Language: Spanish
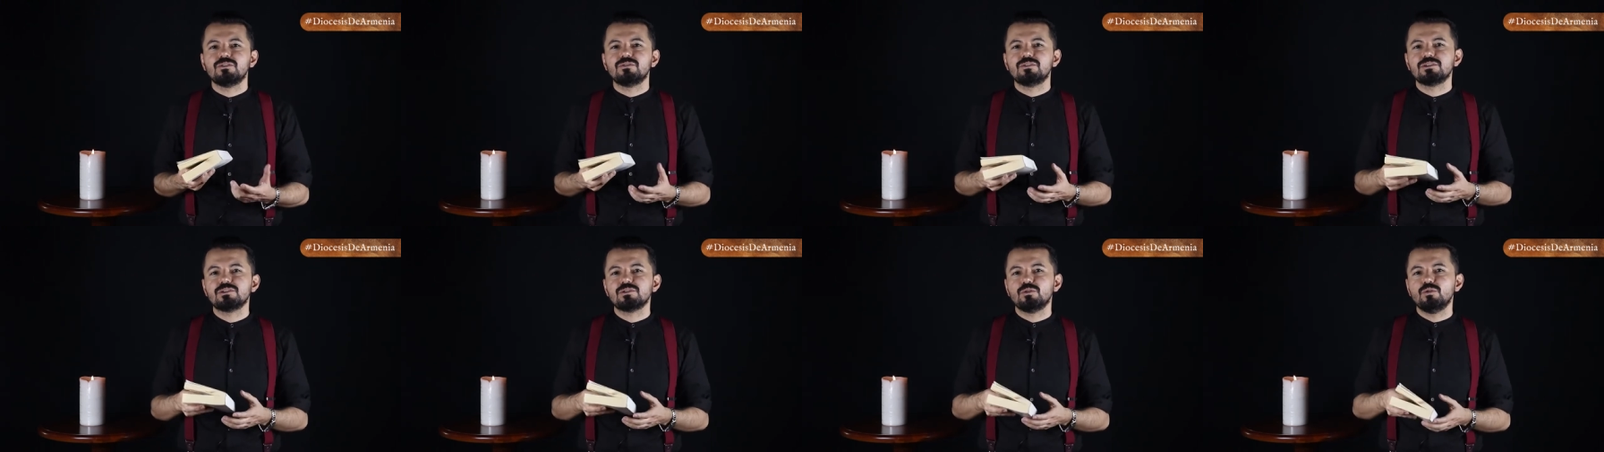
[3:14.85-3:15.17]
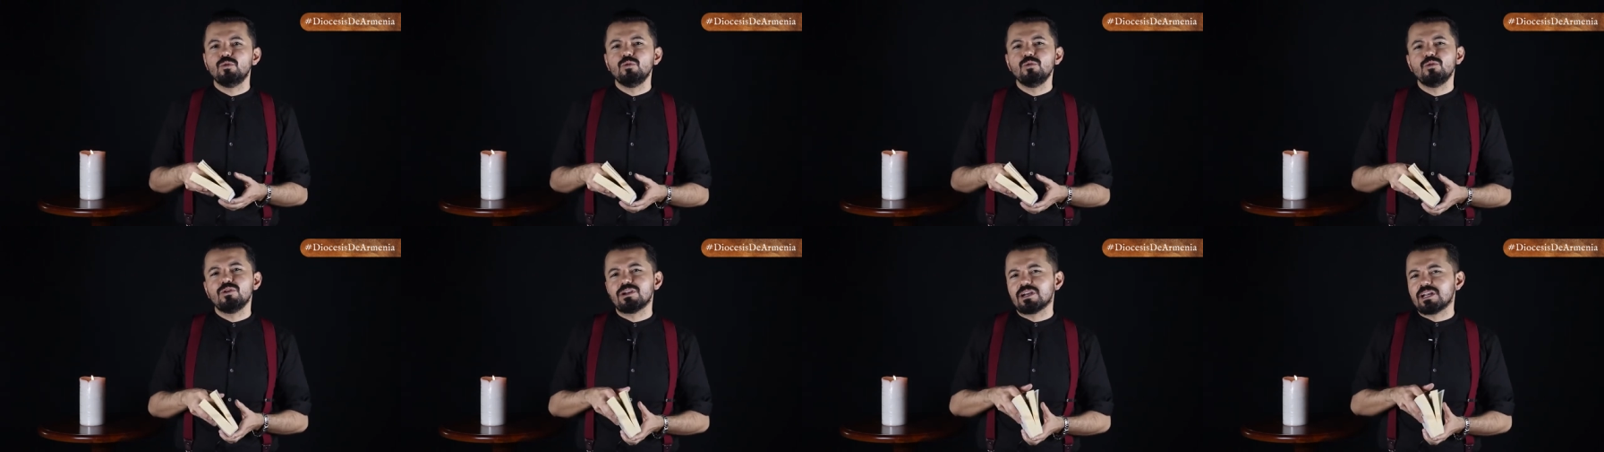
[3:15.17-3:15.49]
Entonces
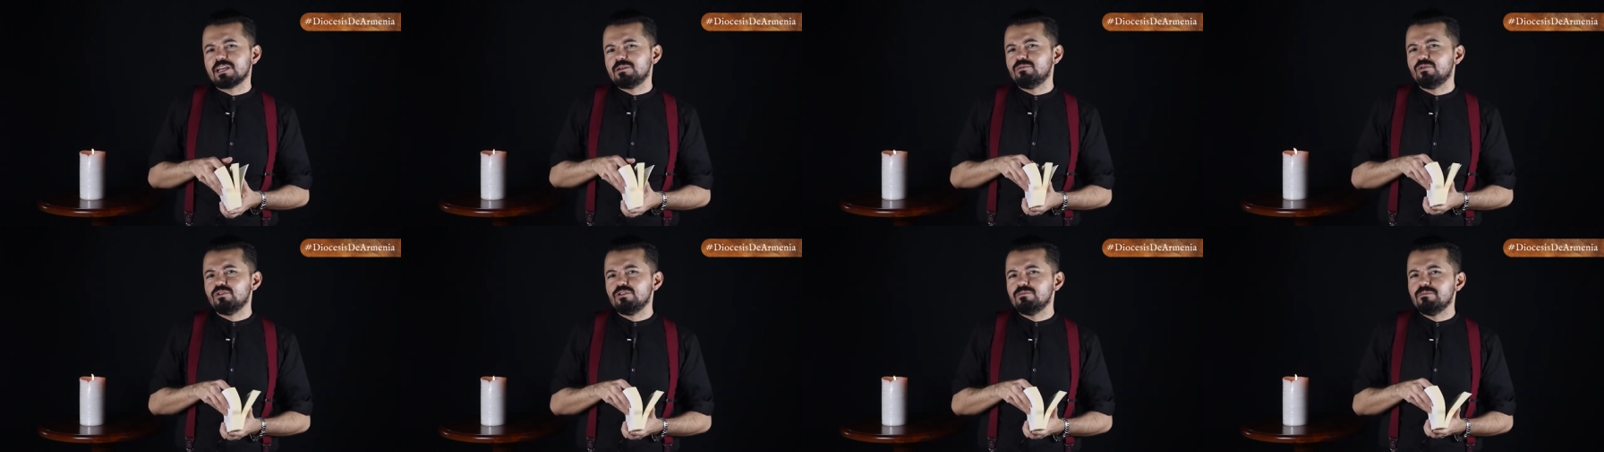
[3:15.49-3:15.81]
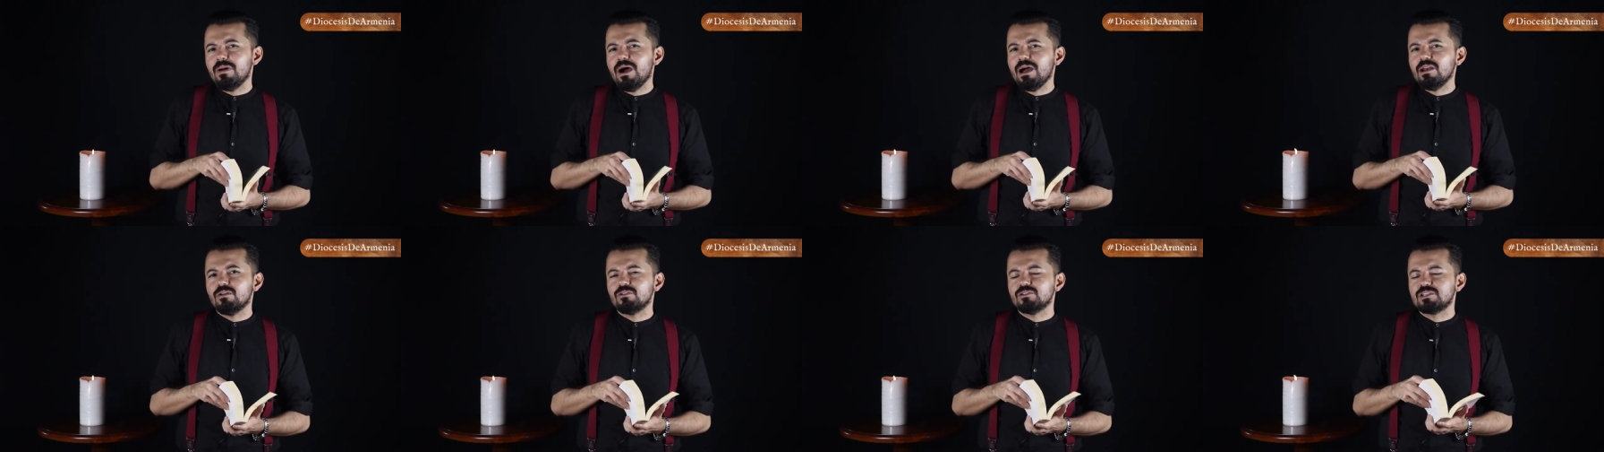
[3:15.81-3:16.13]
hubo un rey muy
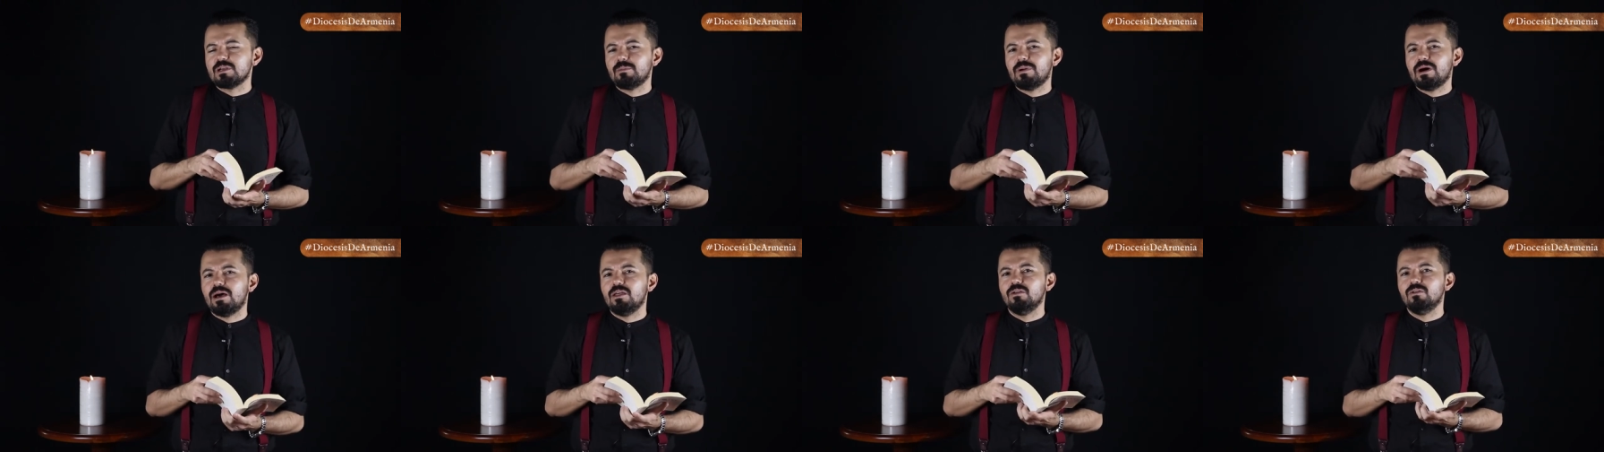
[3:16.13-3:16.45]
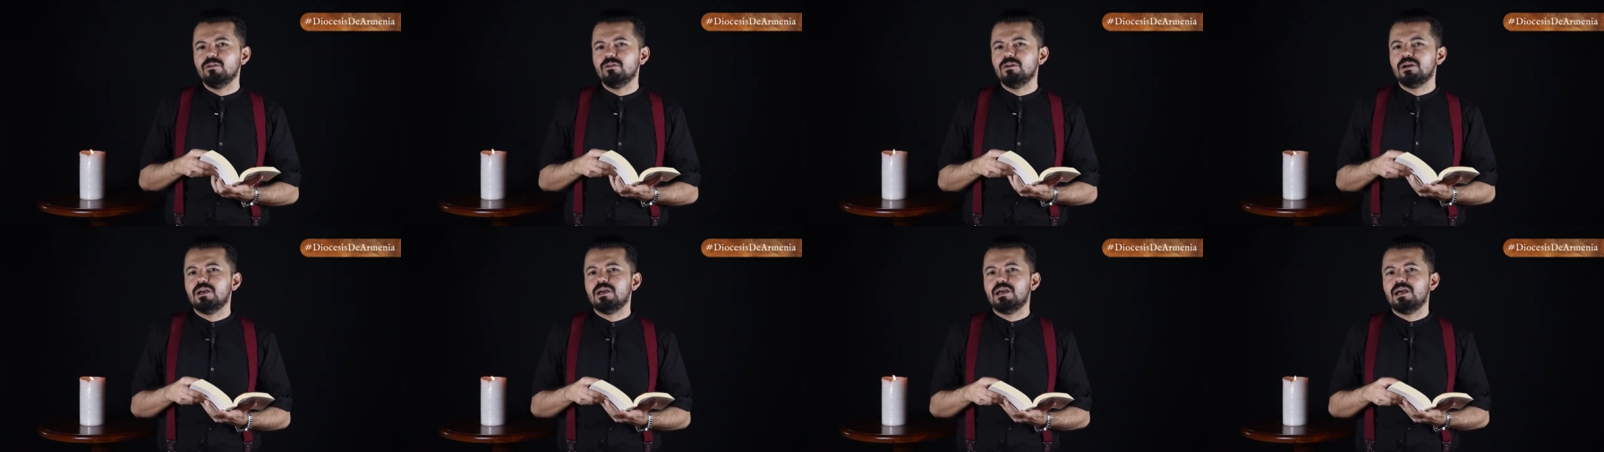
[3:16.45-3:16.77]
malo
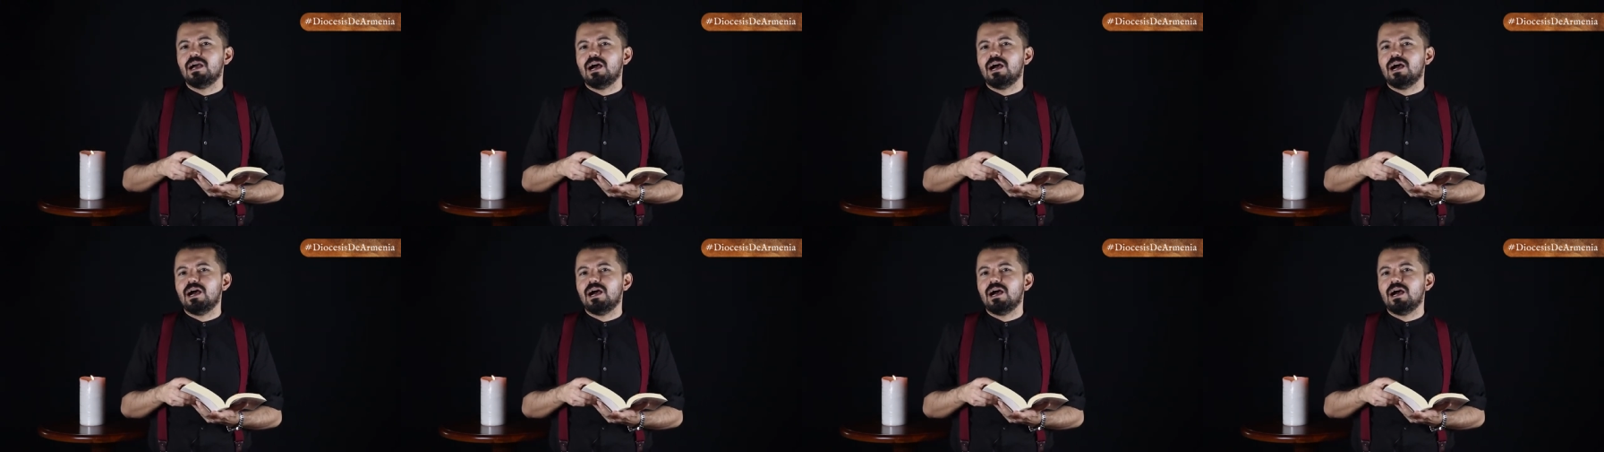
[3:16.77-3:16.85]
llamado